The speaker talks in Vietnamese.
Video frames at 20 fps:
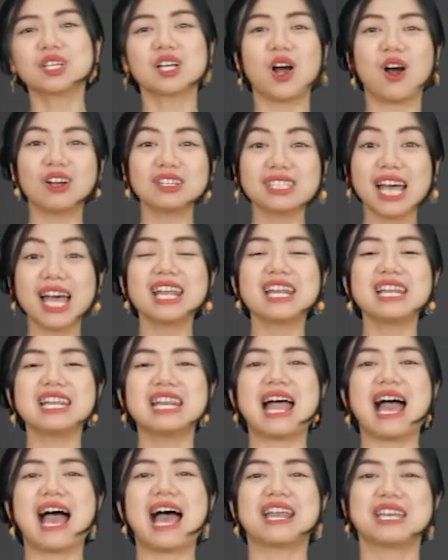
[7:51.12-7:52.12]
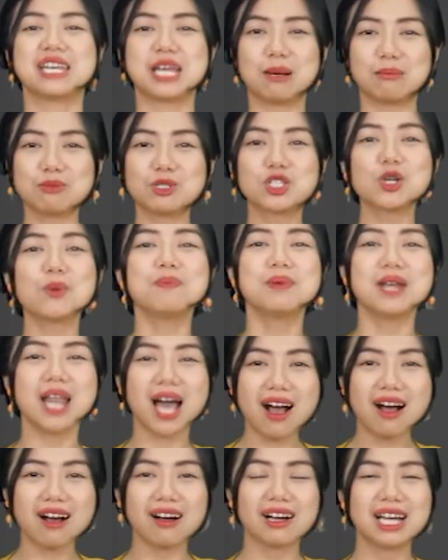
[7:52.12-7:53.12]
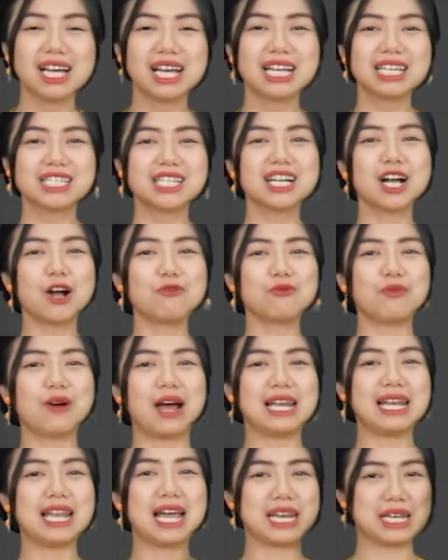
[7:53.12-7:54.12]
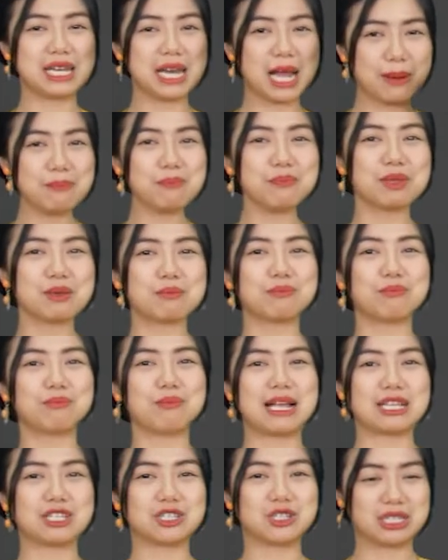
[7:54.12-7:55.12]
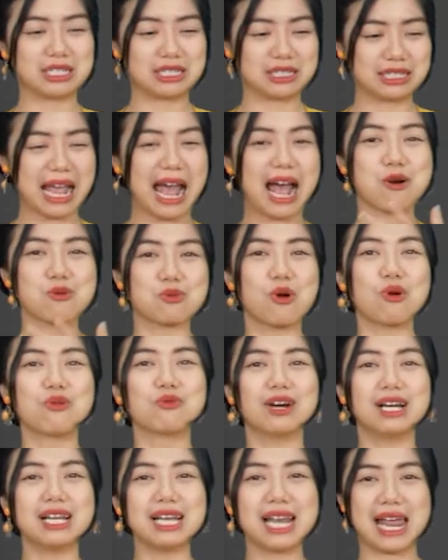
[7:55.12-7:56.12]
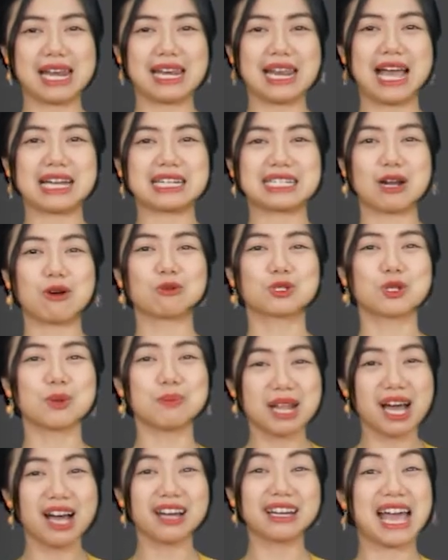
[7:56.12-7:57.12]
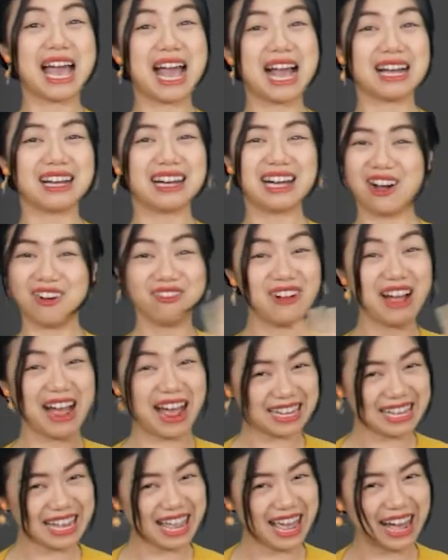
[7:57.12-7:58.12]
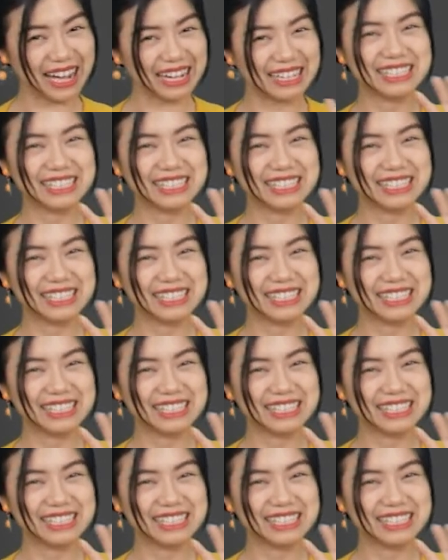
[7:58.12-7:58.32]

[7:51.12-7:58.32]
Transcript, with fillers: có tên là nấm súp lơ chứ không phải là nấm mà xào cùng với lại là rau súp lơ để ăn không phải nha